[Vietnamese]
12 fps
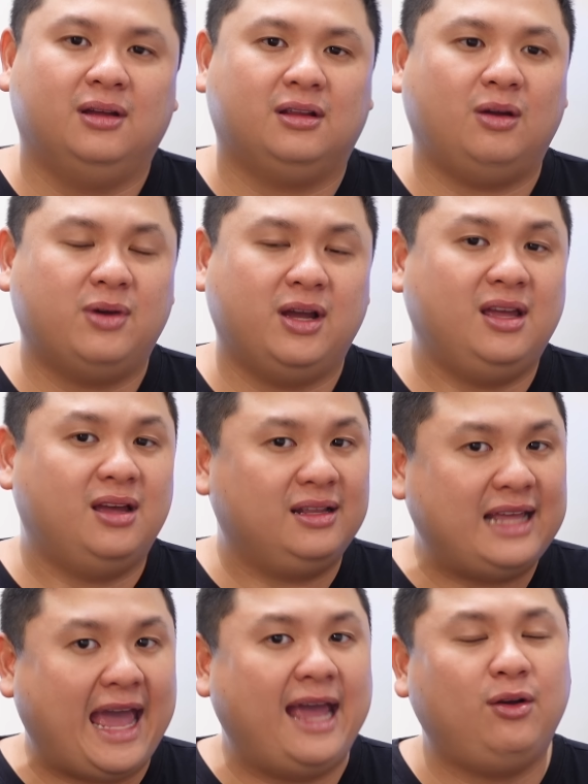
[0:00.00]
trong khi á,
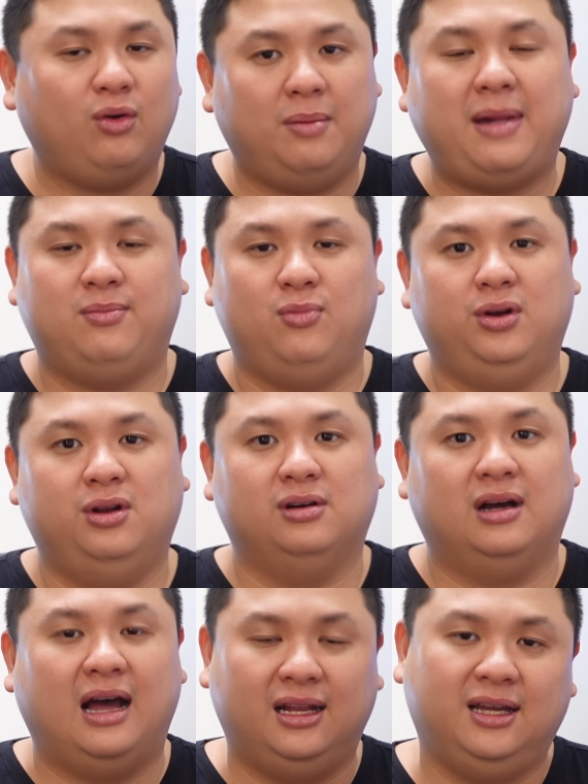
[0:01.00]
giá của các bạn mua
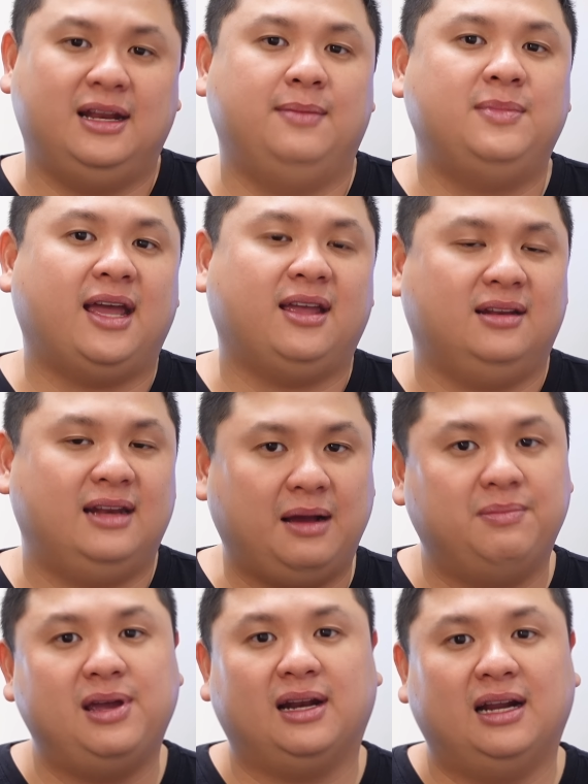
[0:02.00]
được ở thời điểm này
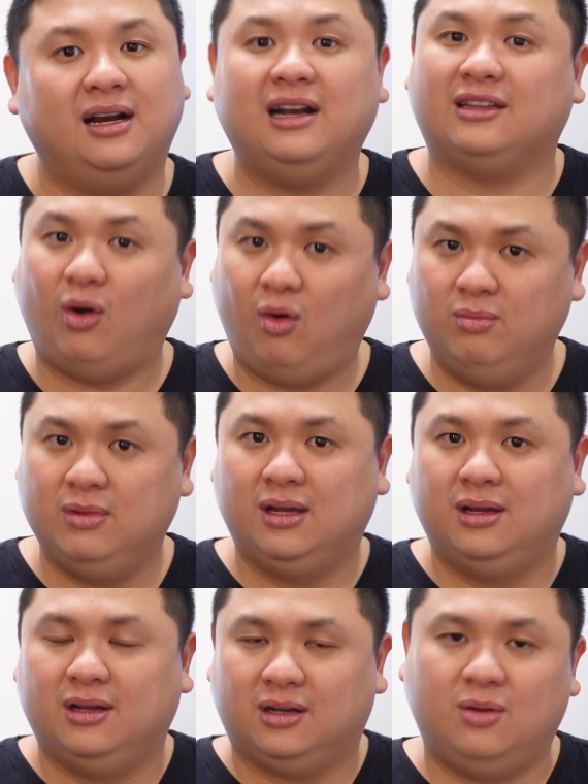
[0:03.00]
đặc biệt là rất là tốt
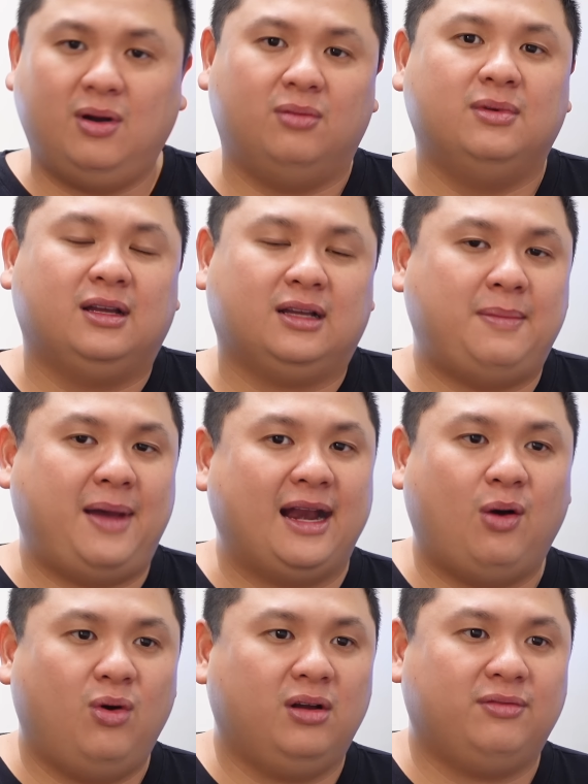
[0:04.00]
đúng không các bạn
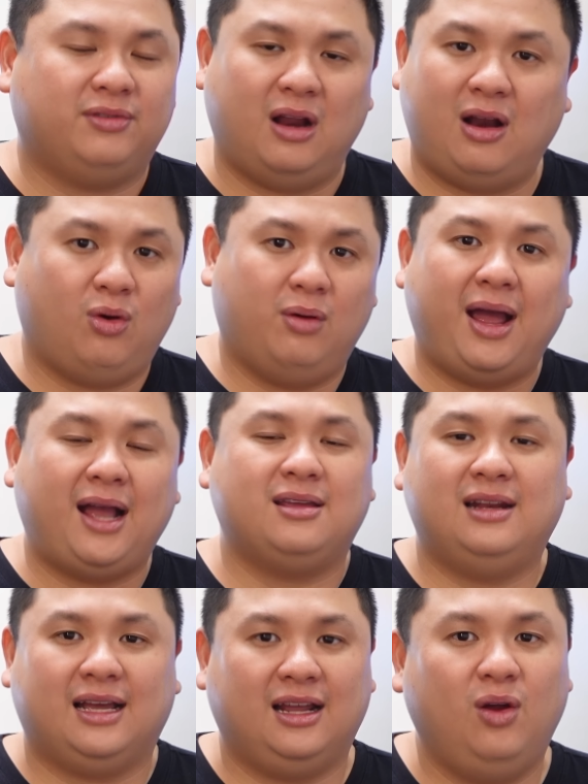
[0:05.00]
đâu có nó đâu có mắc
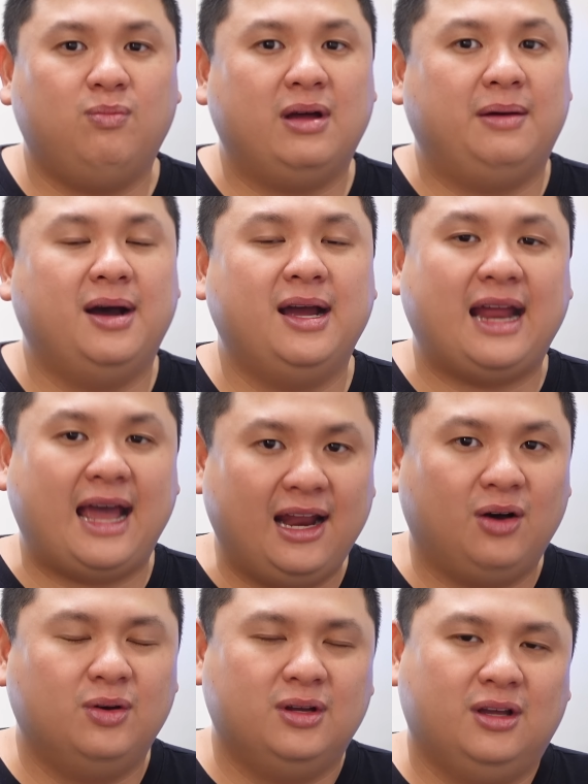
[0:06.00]
như là cái lúc mà mới ra
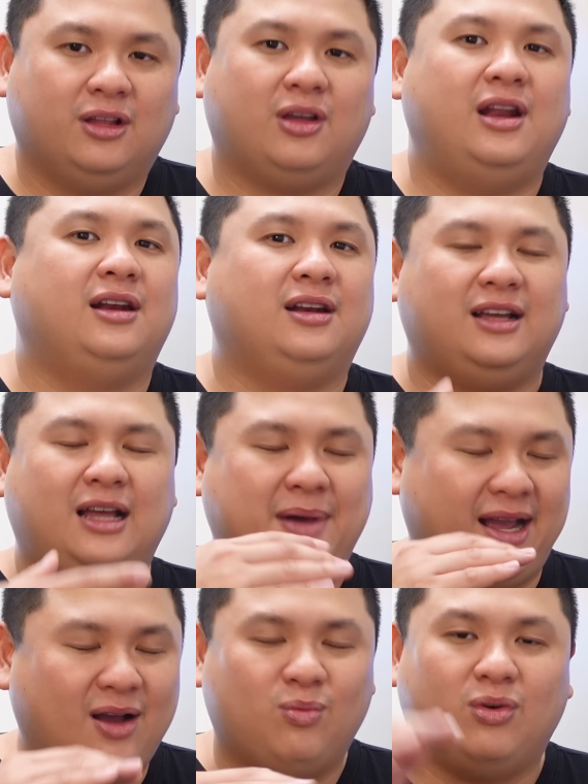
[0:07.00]
đâu cho nên các
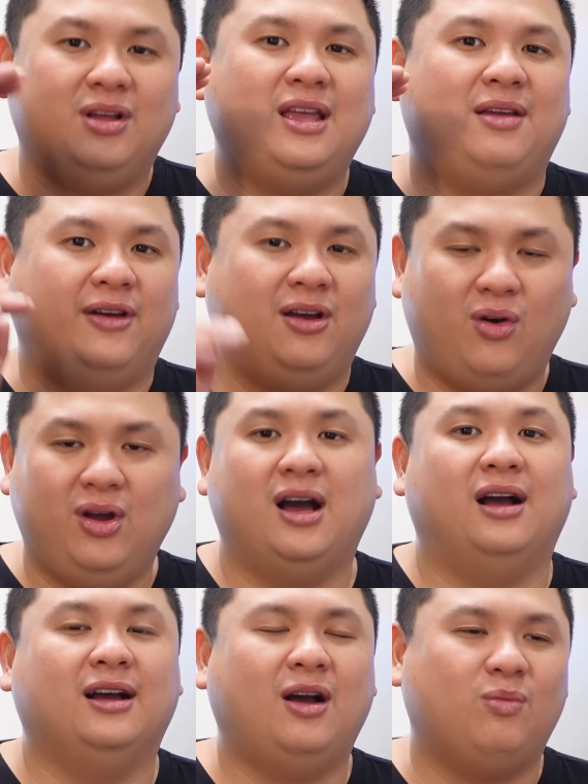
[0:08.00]
bạn không có gì phải hối
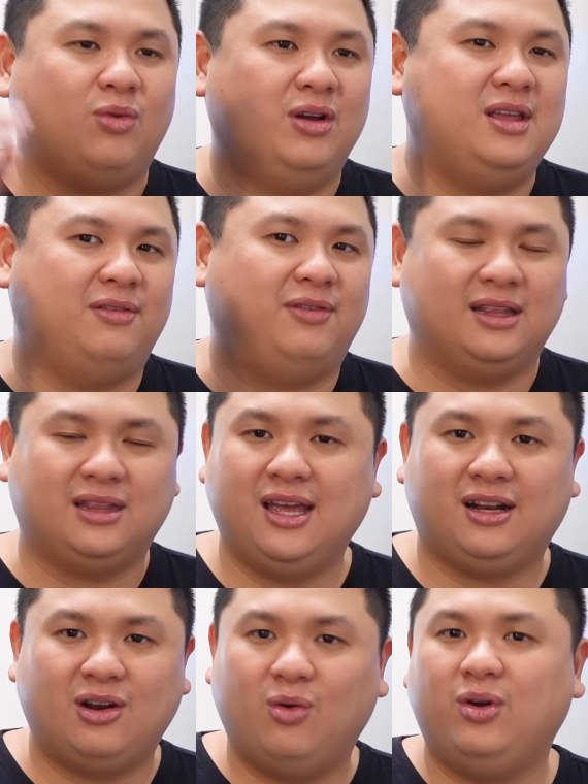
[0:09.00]
hận không có gì phải
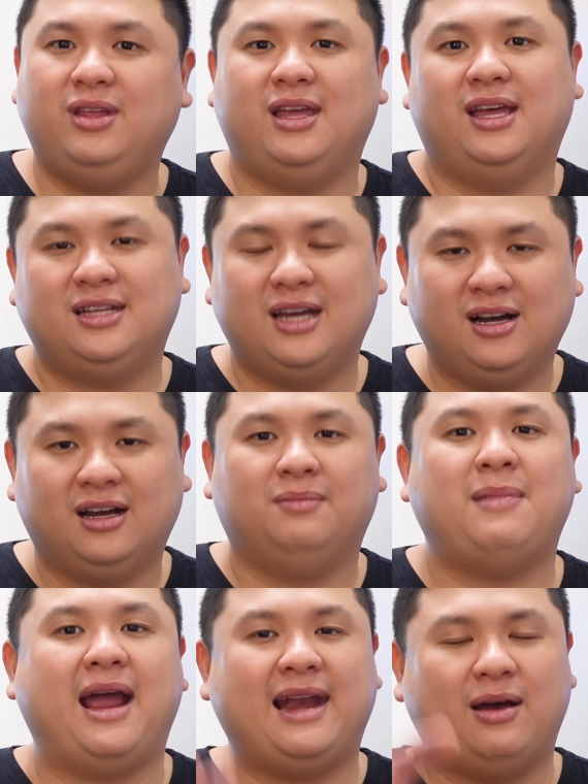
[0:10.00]
tiếc nuối gì hết trơn á
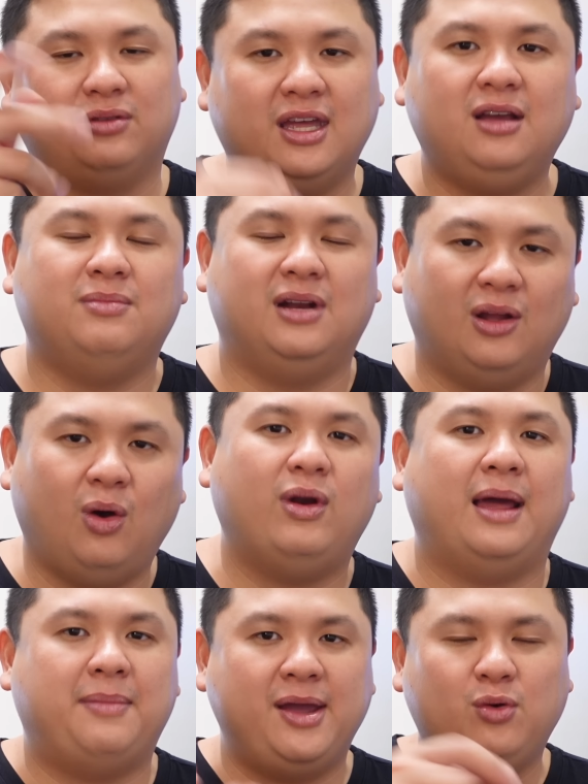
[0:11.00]
bạn nào tiếc mình thu
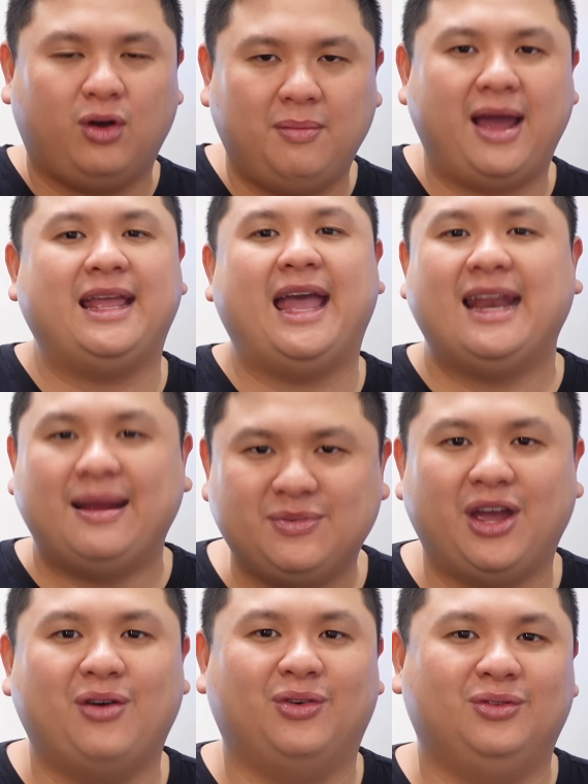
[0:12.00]
lại máy của các bạn giá 5
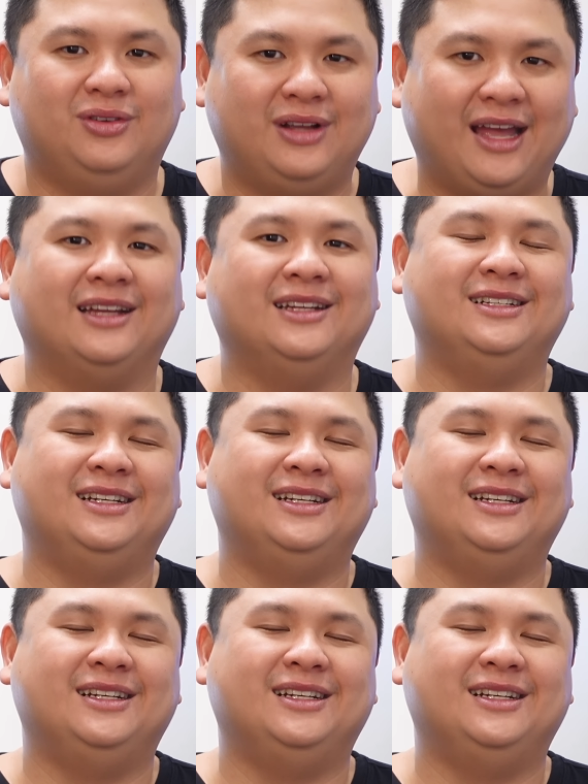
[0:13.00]
triệu ha